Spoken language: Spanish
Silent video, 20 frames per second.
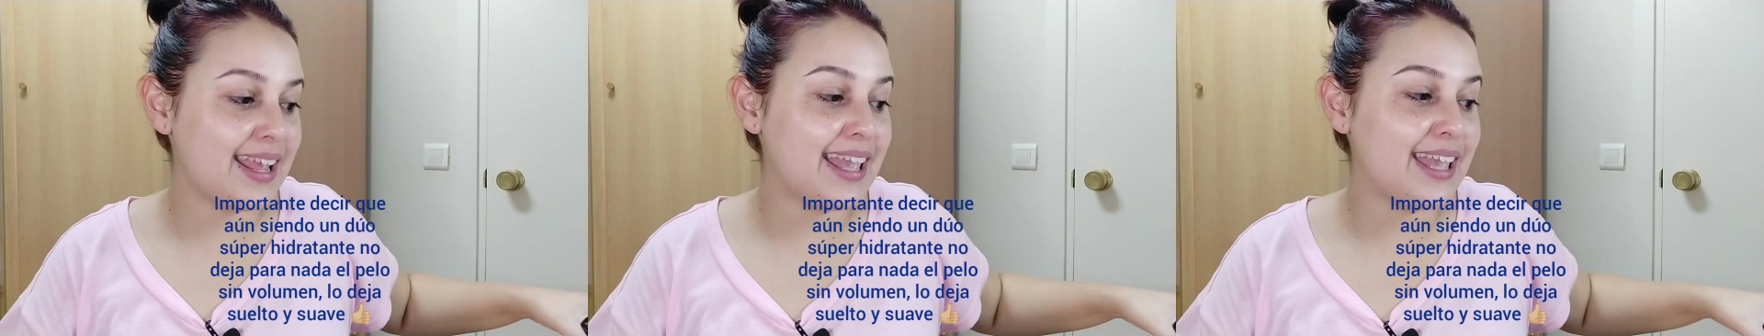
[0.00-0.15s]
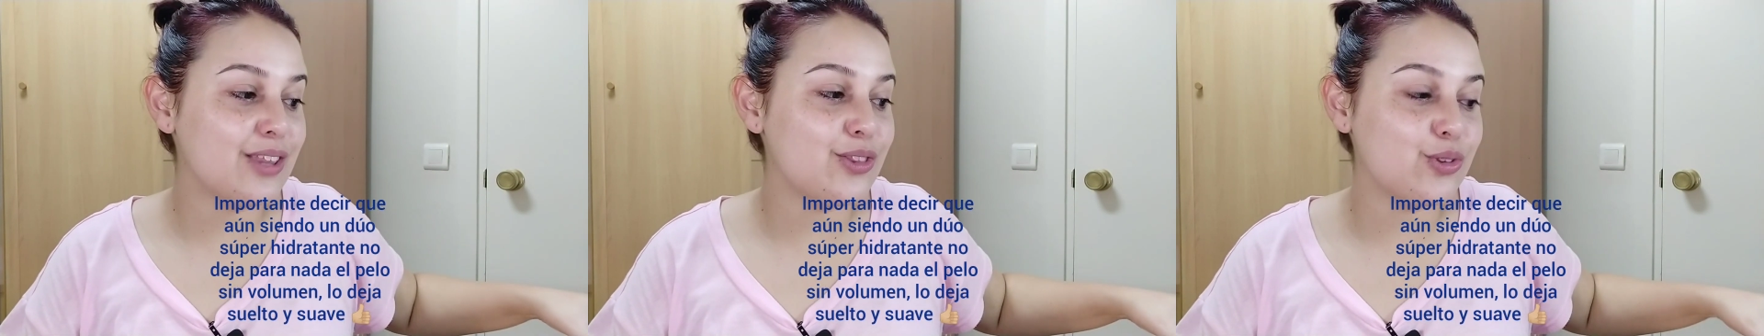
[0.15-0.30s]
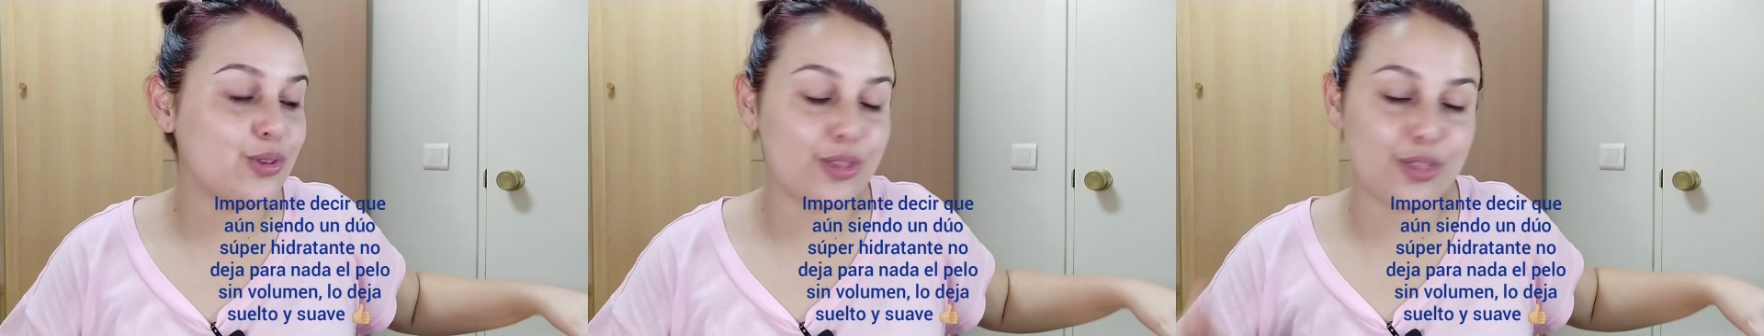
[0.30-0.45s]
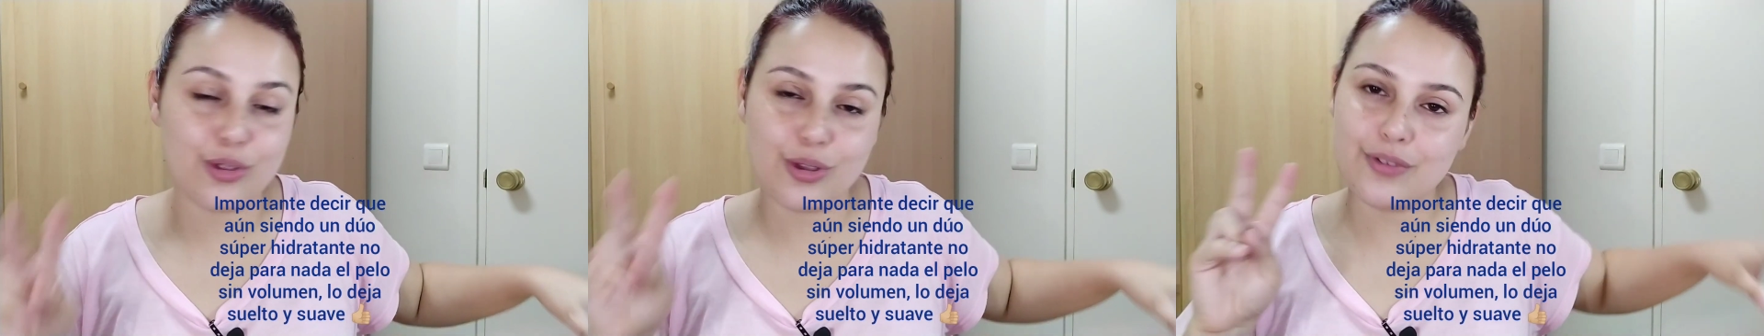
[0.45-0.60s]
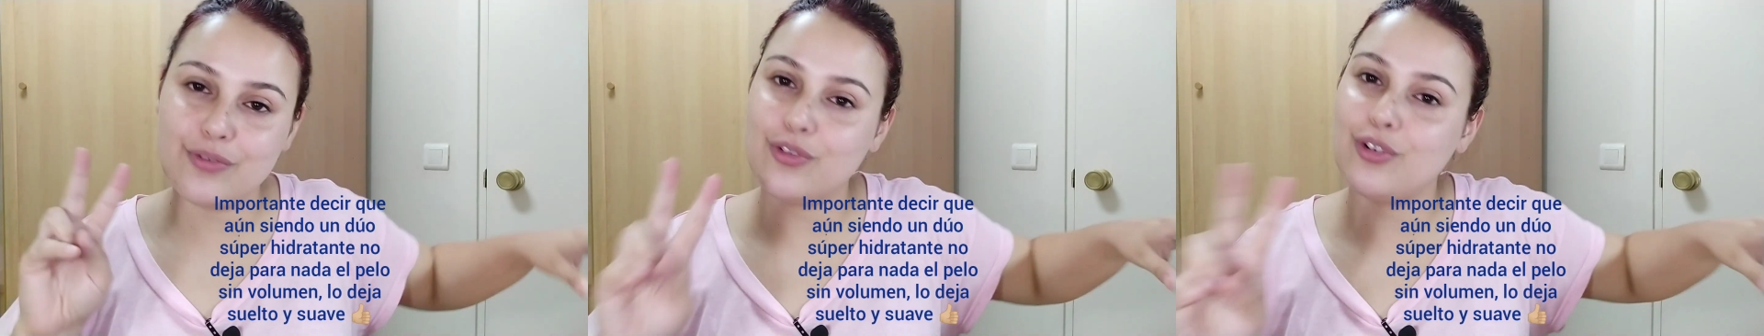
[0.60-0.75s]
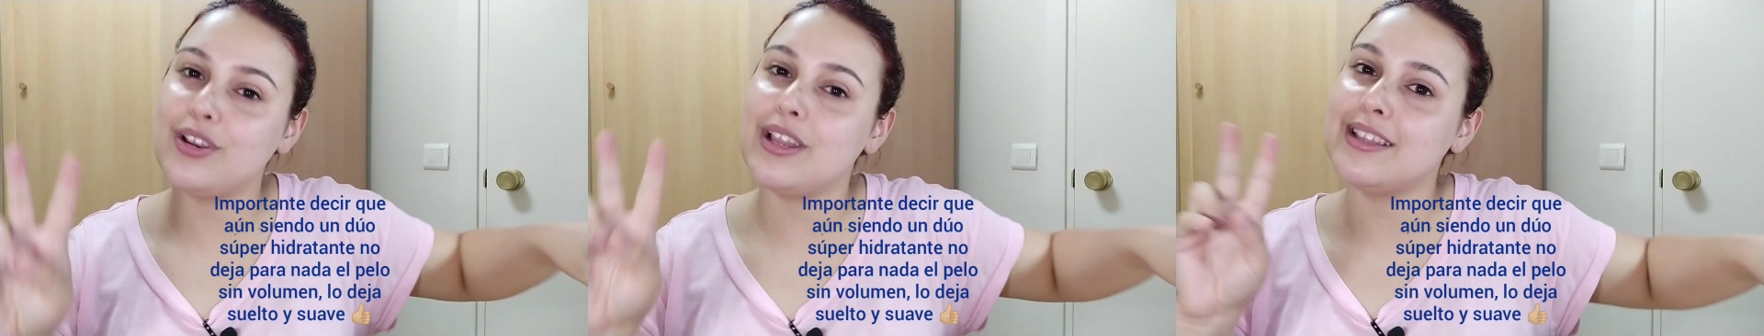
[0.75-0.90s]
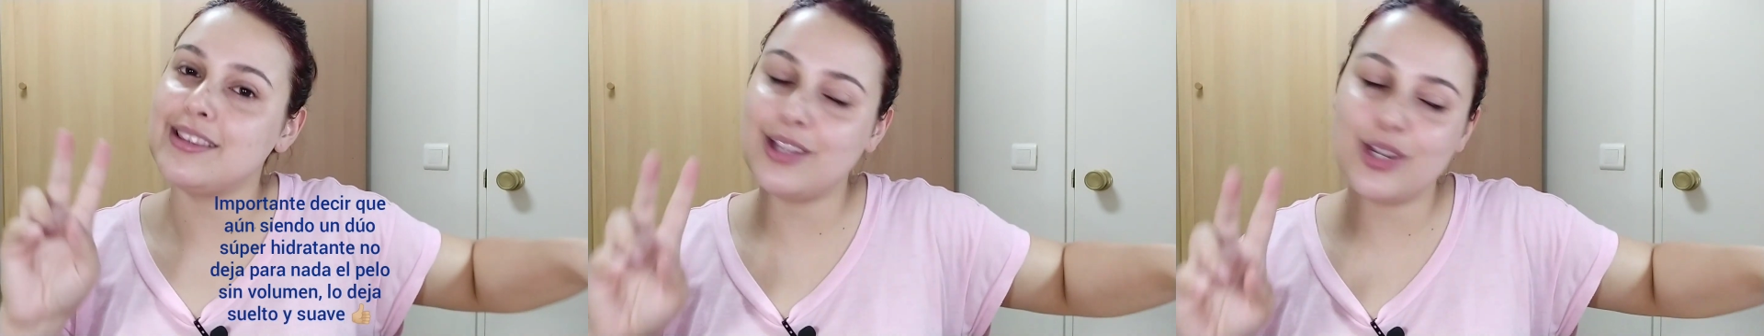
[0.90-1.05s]
estos dos
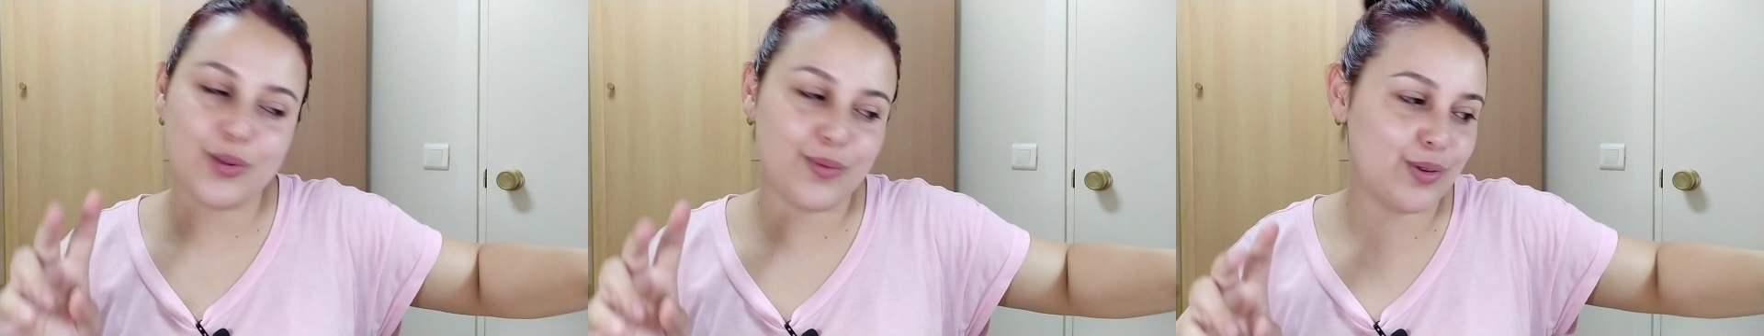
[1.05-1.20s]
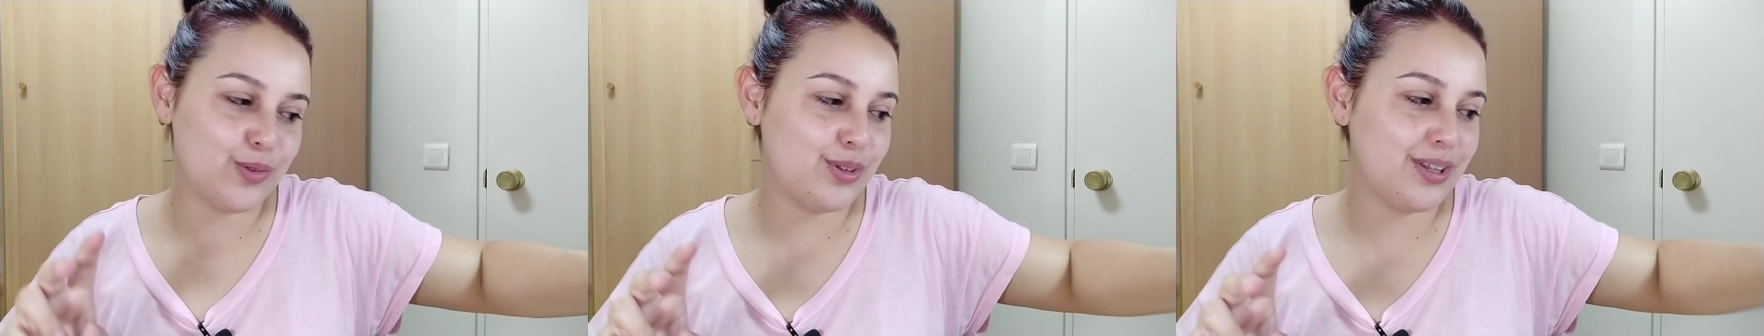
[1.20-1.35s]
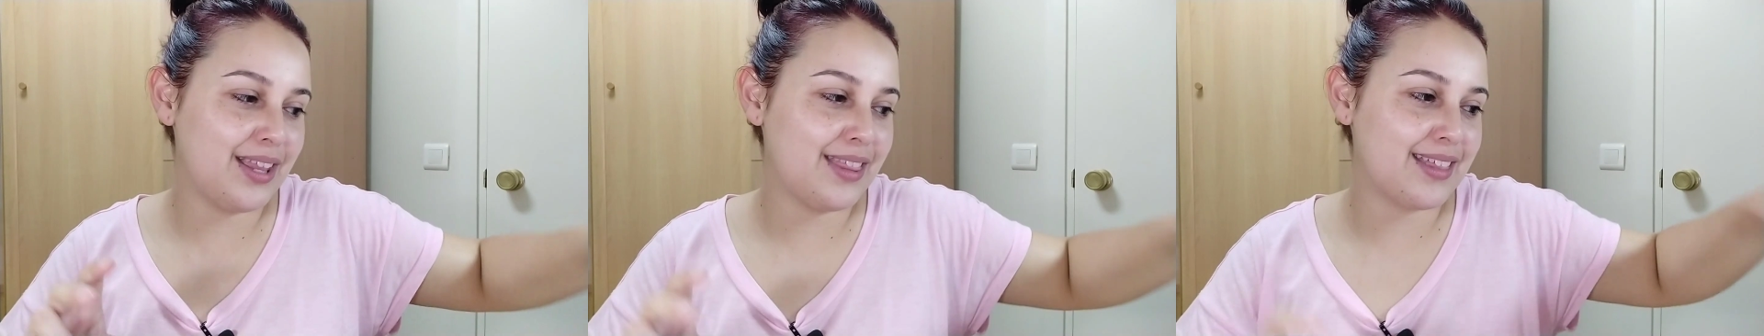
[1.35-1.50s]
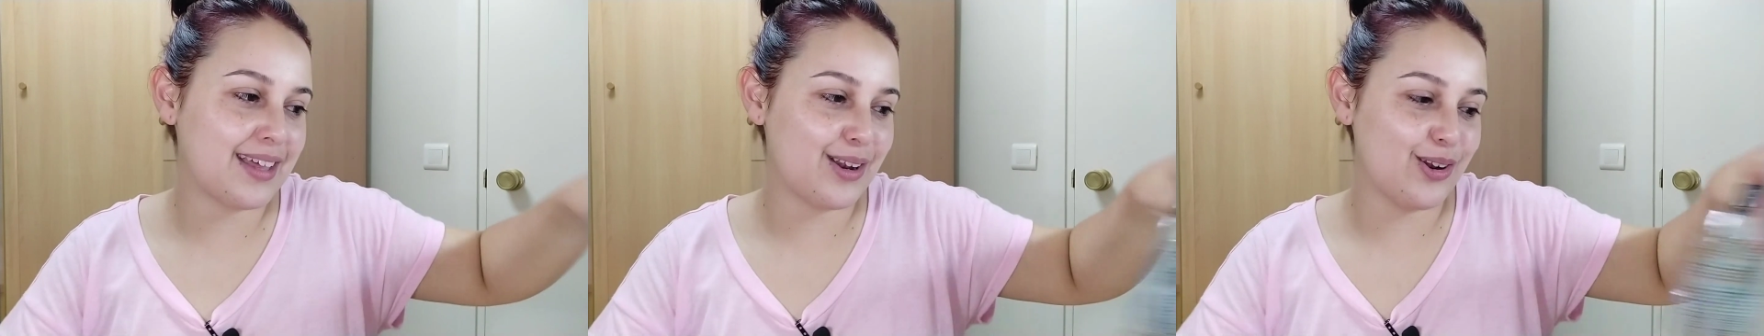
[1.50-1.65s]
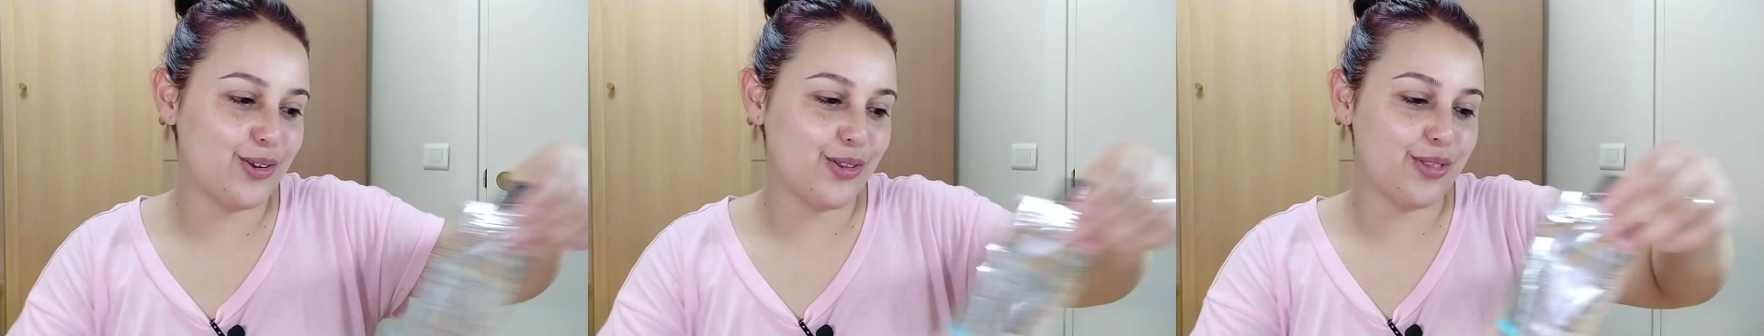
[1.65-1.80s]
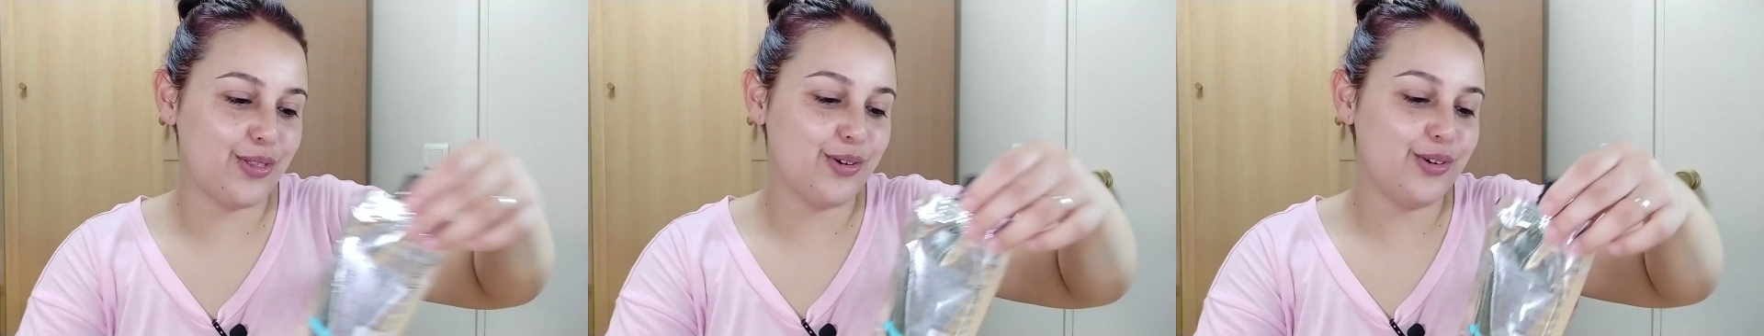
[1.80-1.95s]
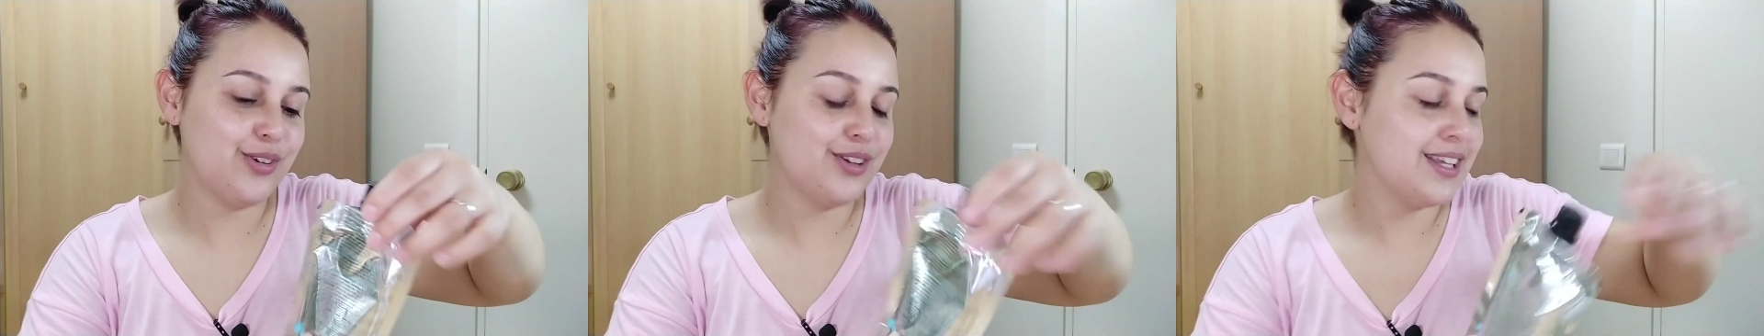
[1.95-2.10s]
esfoliantes, los voy a utilizar
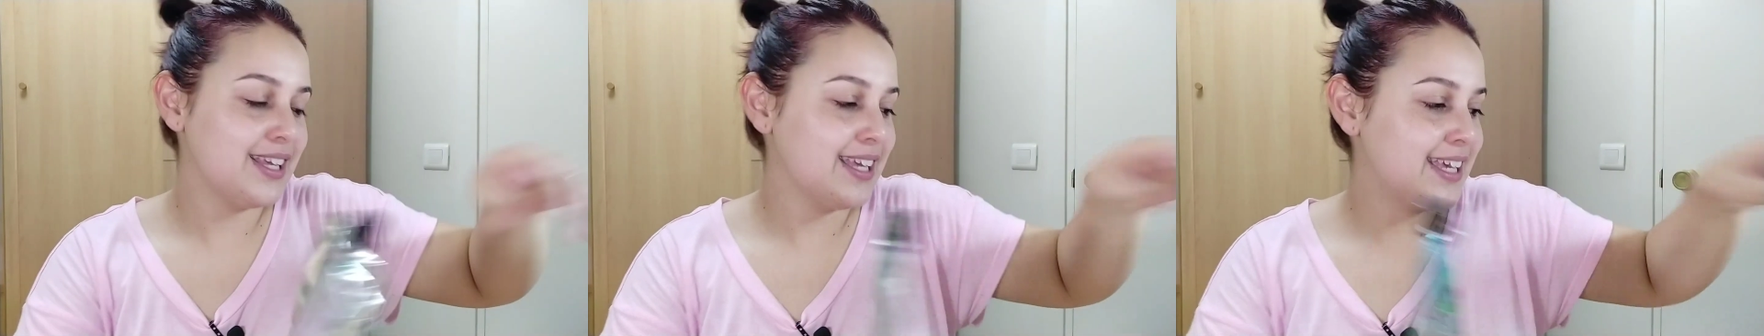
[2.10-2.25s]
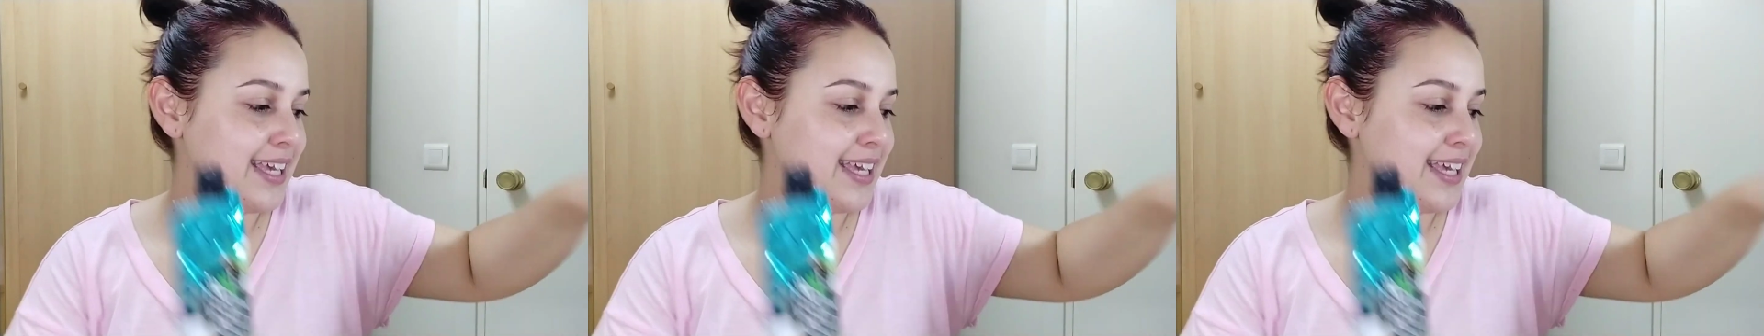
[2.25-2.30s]
los dos.